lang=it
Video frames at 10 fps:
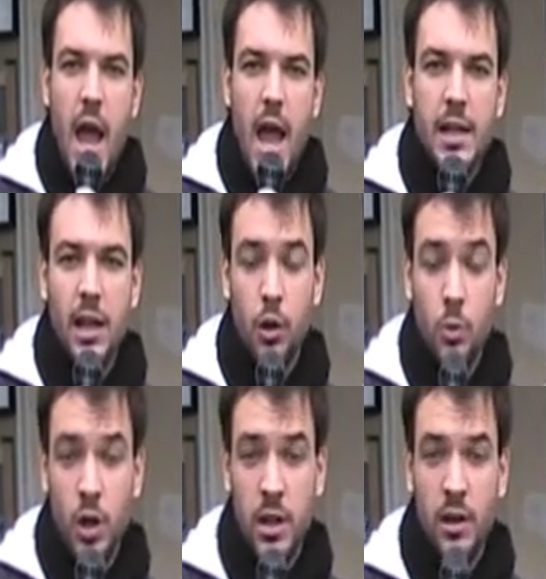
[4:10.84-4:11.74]
E dal
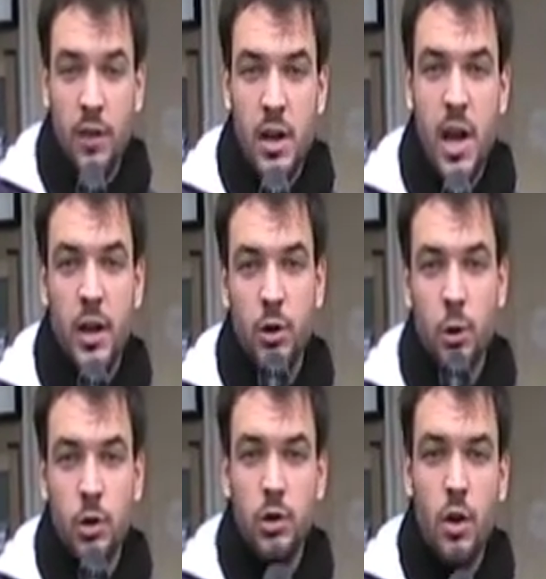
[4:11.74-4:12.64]
comune di Ravenna è
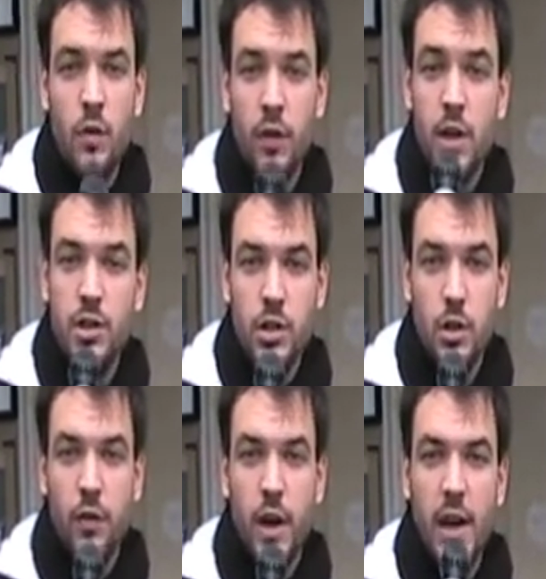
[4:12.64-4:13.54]
tutto, Francesco
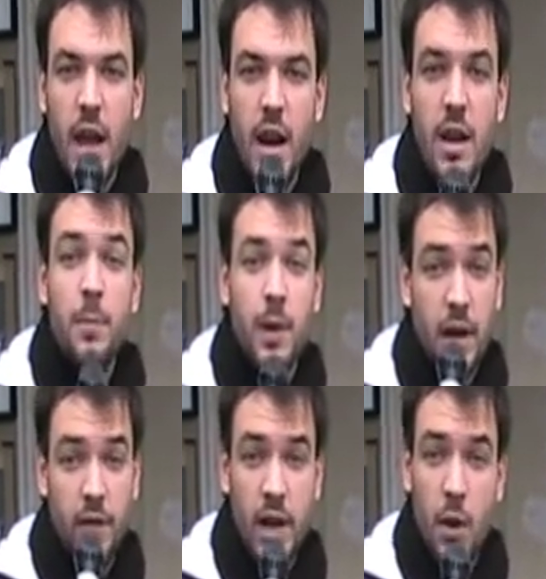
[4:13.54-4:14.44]
Farinelli per
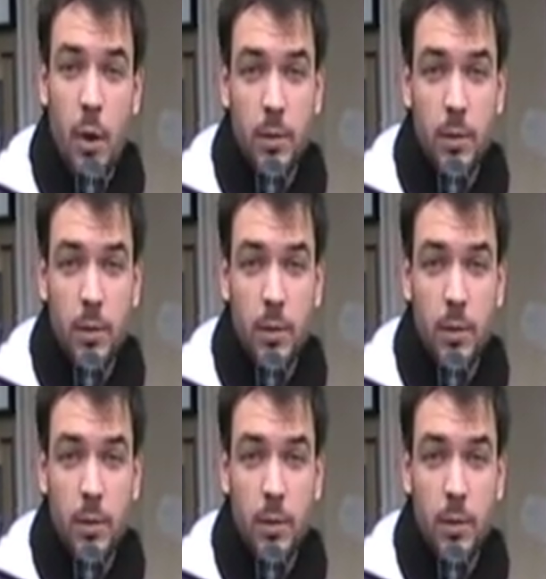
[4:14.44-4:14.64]
Ravenna Web